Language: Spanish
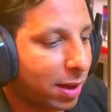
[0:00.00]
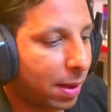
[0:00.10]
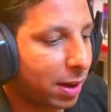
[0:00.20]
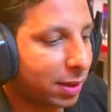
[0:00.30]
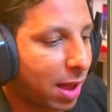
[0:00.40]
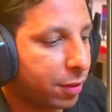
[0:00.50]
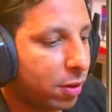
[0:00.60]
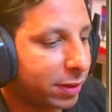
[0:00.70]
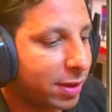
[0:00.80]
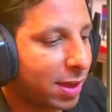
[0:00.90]

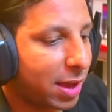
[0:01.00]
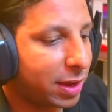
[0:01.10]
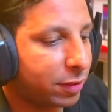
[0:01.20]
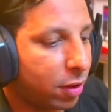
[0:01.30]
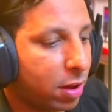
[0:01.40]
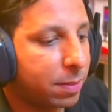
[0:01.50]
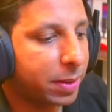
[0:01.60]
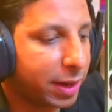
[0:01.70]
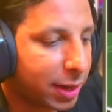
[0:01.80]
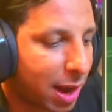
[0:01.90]
cabrón ese de ahí, brother.
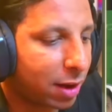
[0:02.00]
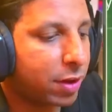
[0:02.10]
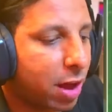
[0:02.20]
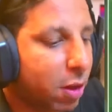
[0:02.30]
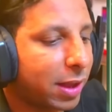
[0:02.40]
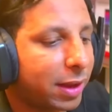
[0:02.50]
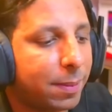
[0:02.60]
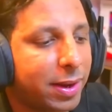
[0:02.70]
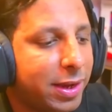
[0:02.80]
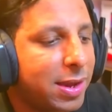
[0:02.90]
Míralo, ya con la tarjeta
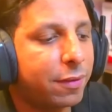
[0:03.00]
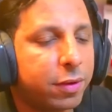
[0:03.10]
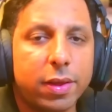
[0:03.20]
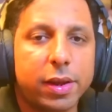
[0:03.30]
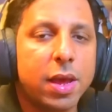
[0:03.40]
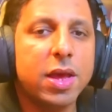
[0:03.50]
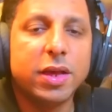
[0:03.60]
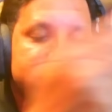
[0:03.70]
amarilla, brother.